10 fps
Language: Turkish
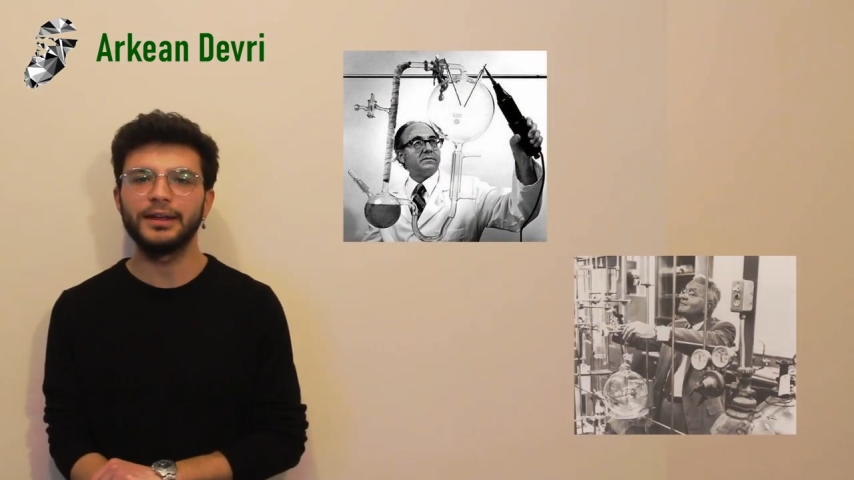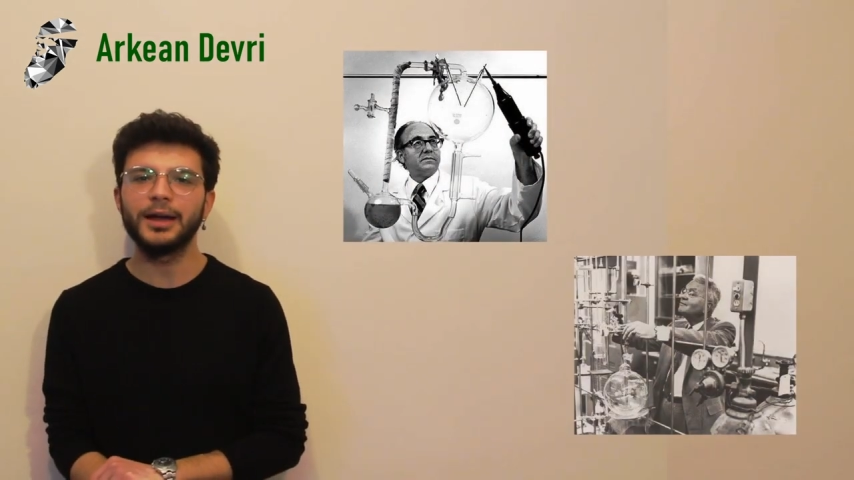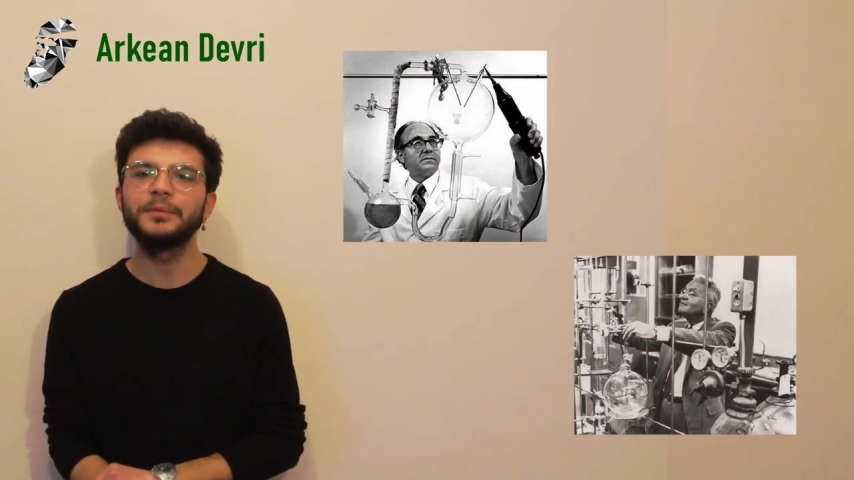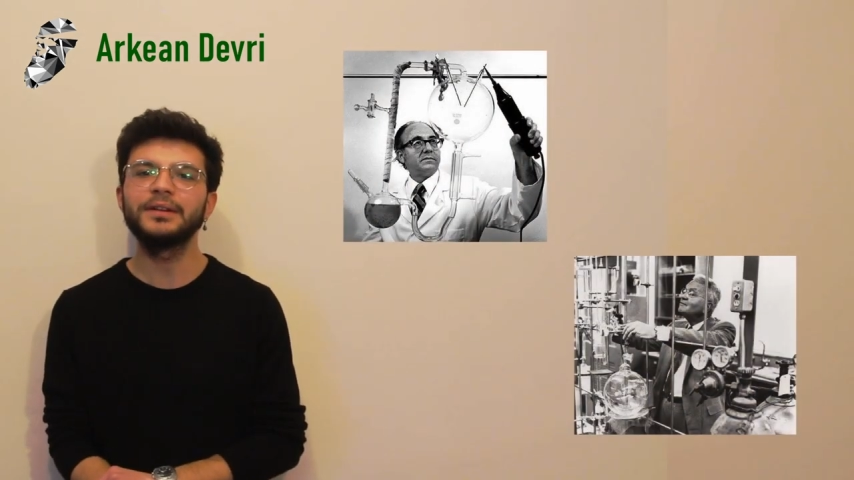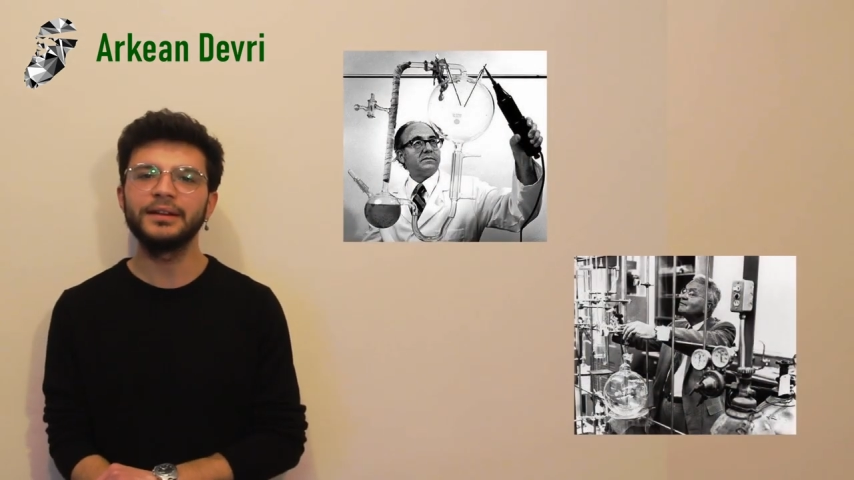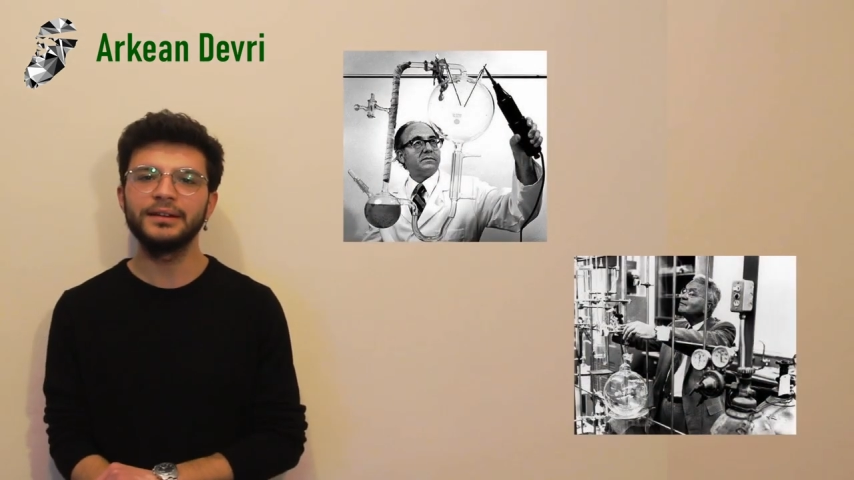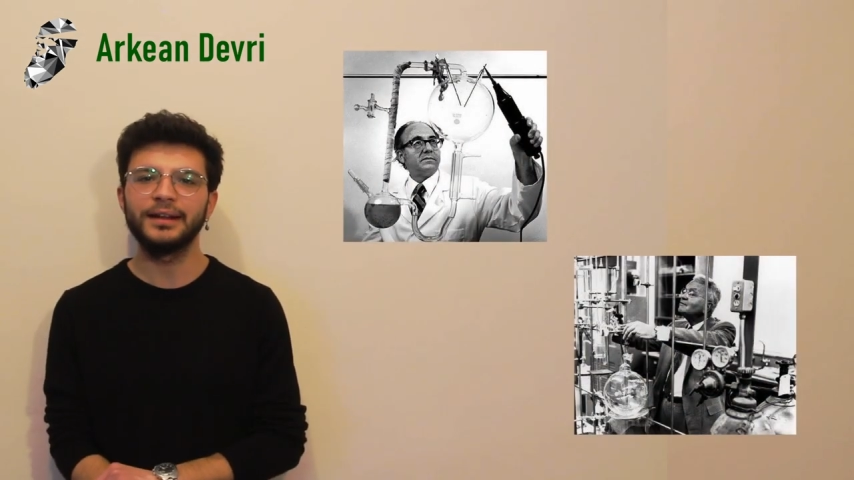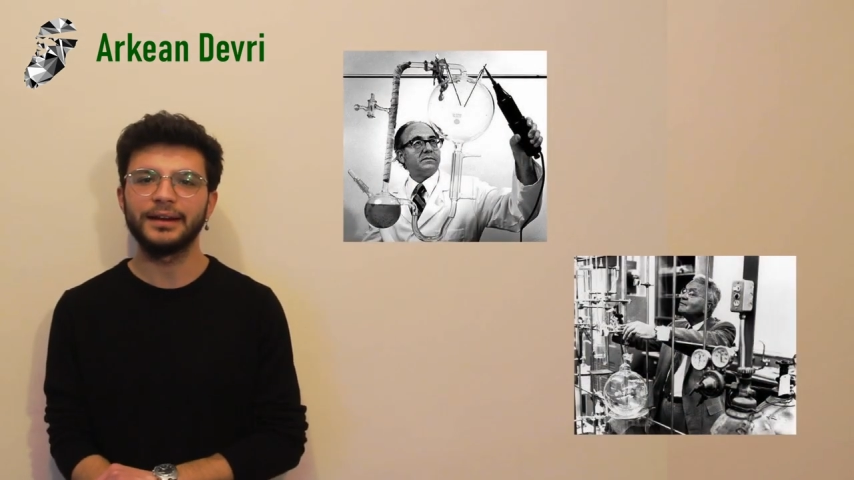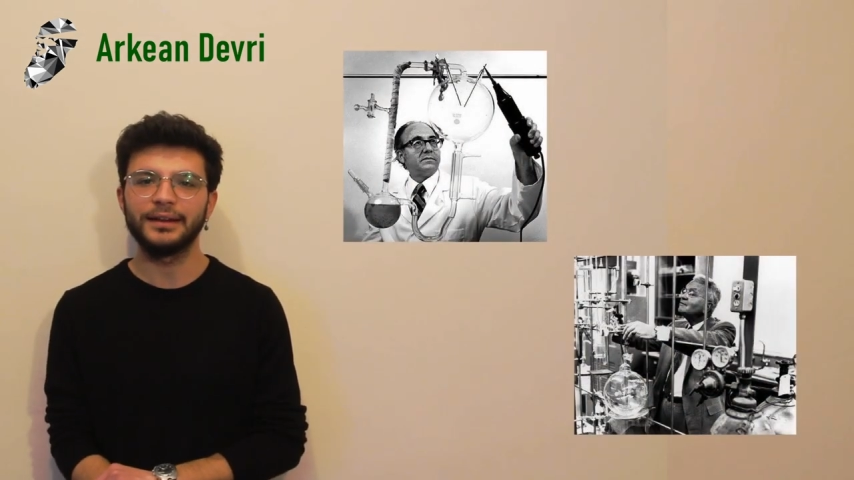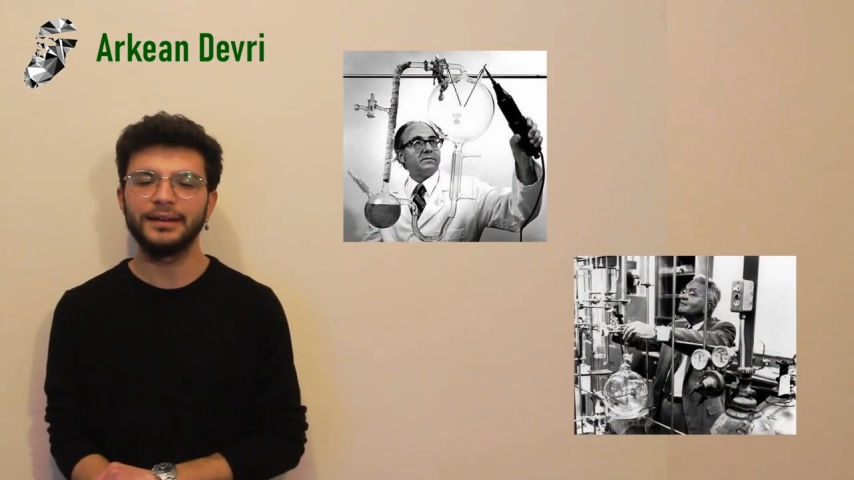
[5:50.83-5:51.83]
yaptıkları
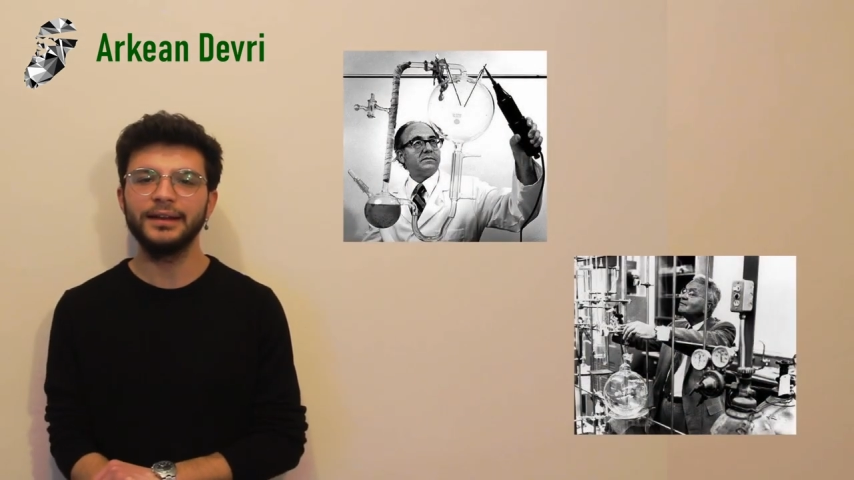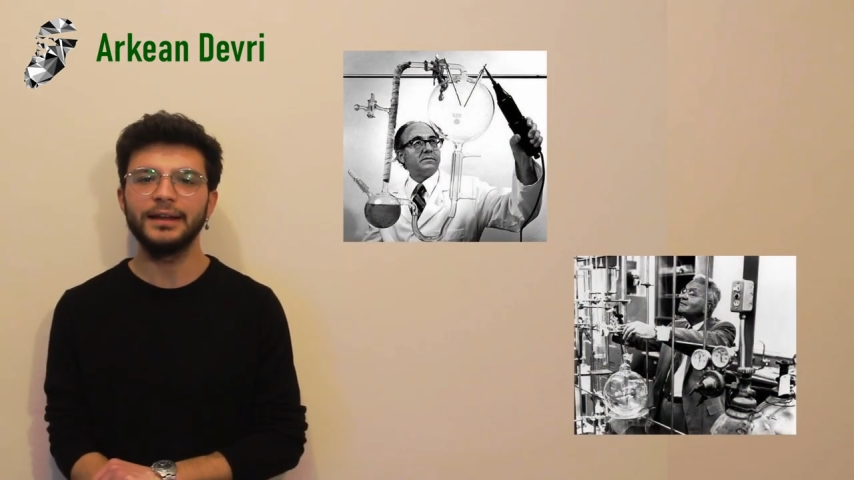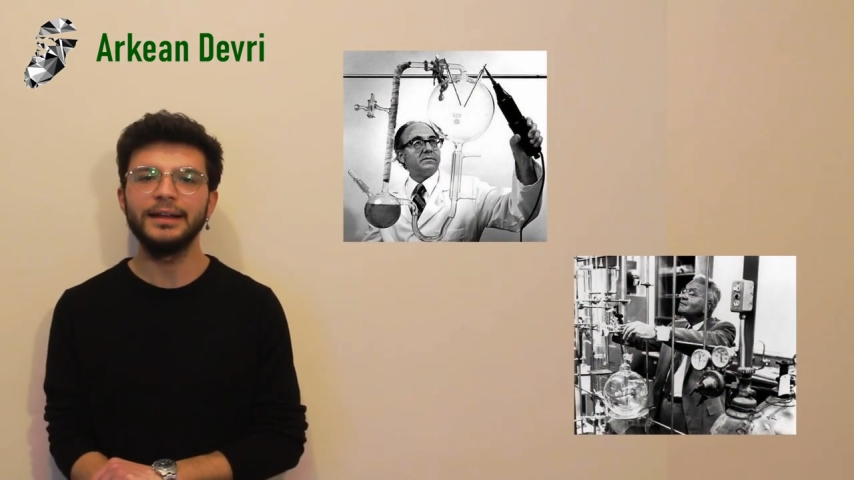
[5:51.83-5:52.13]
deneyde